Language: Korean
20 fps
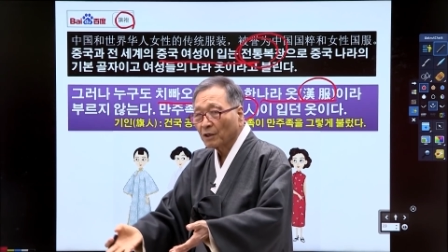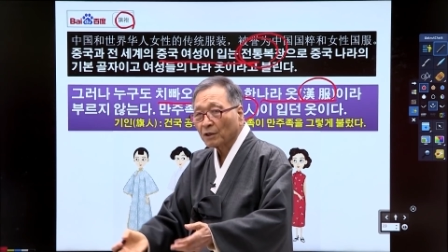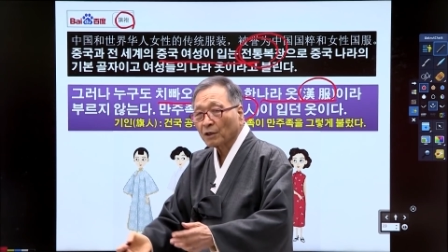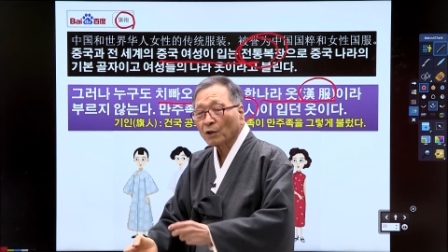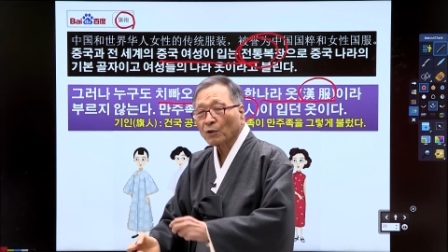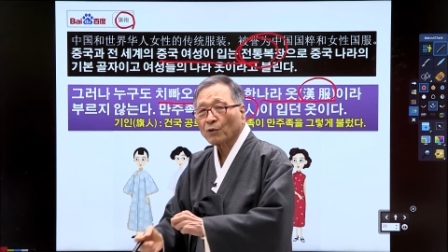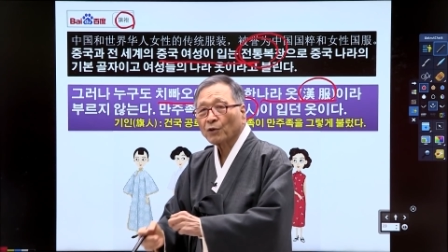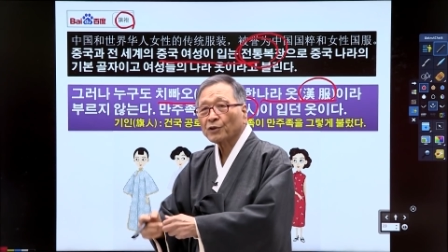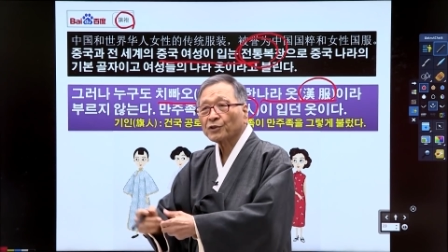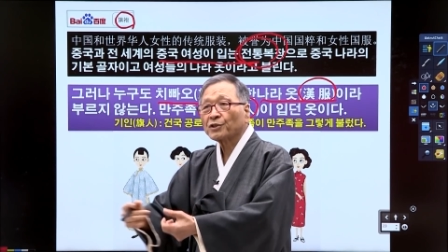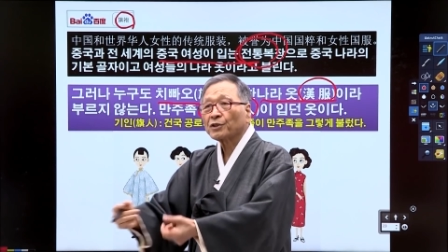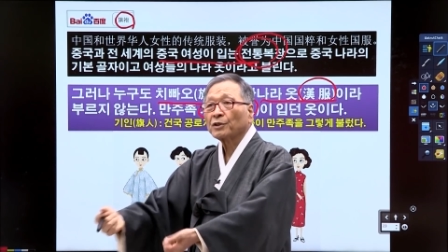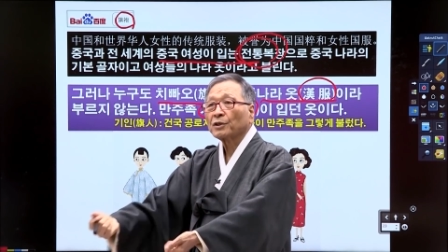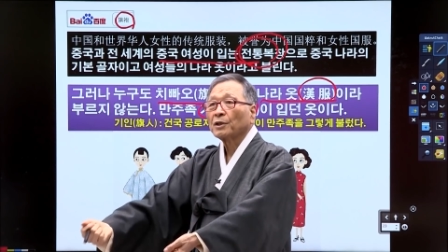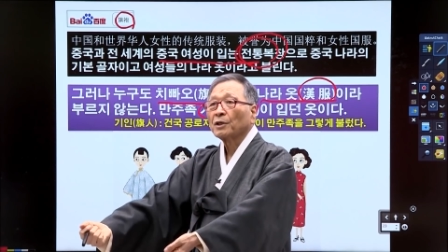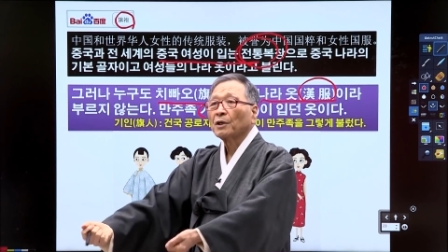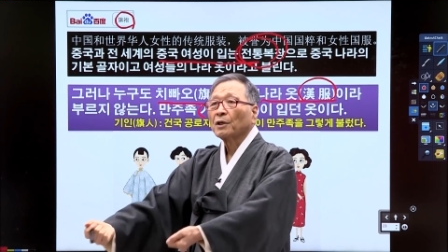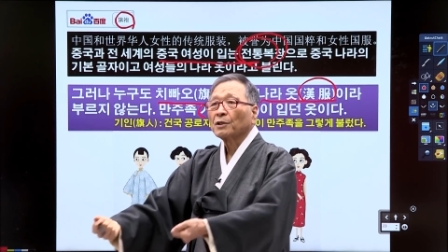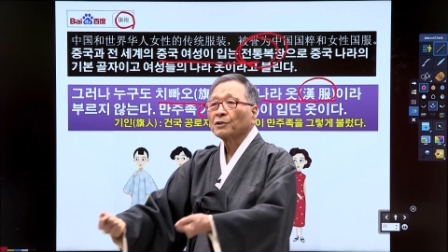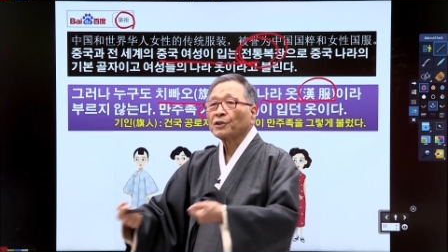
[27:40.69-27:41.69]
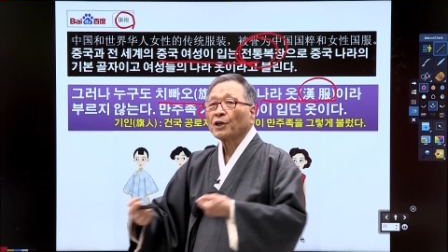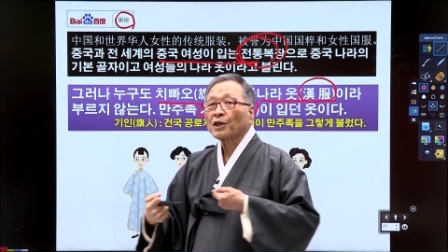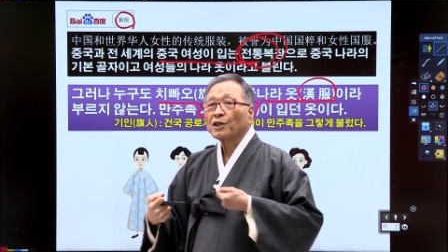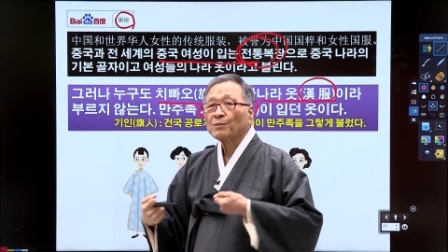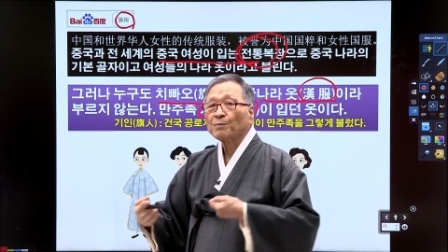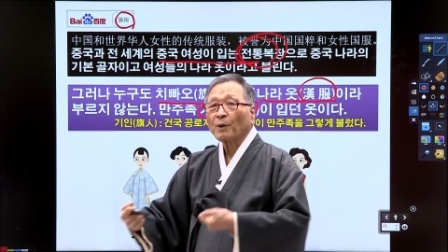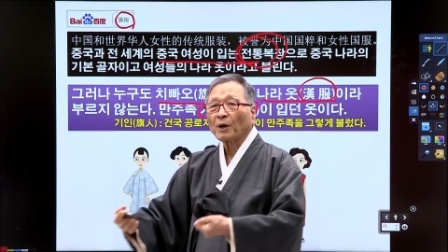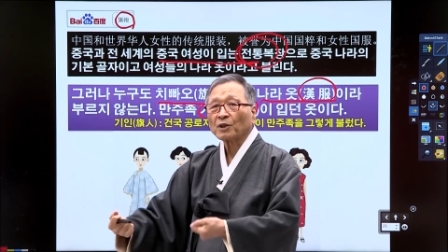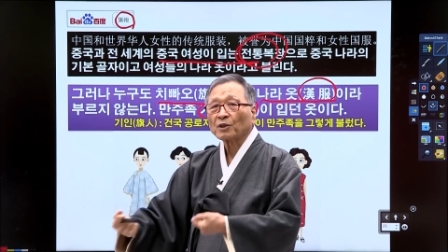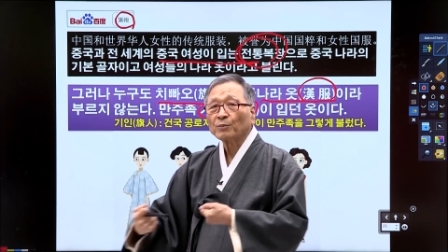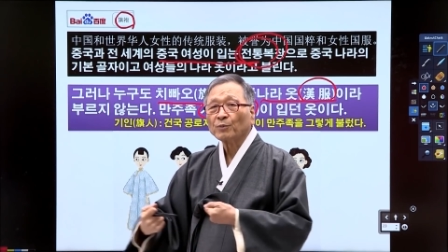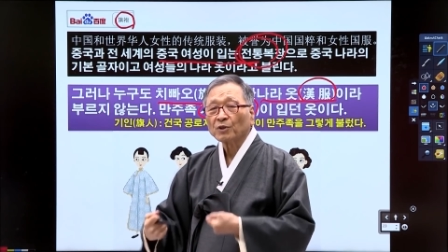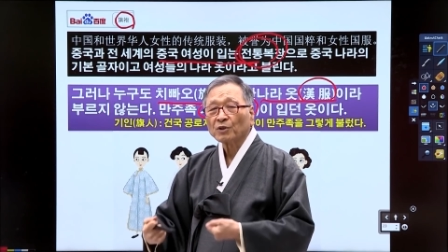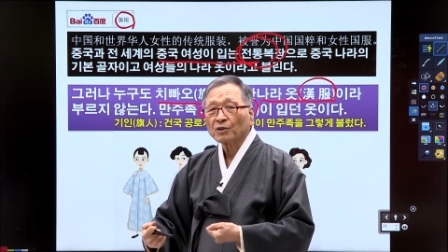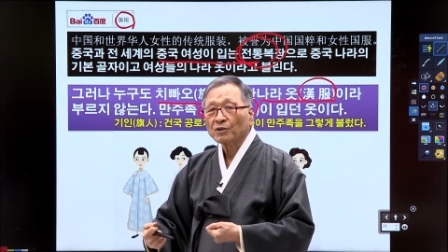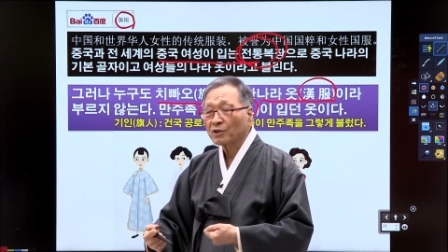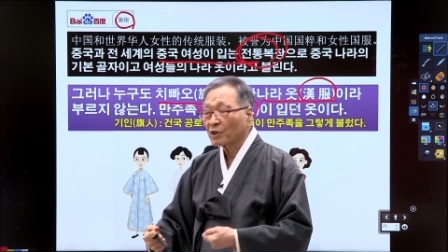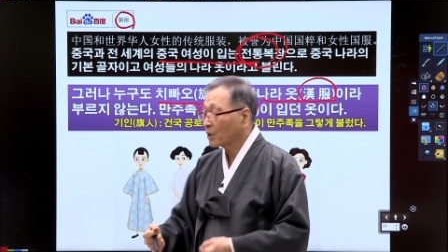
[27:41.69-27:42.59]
그리고 거기서 세금 받아먹는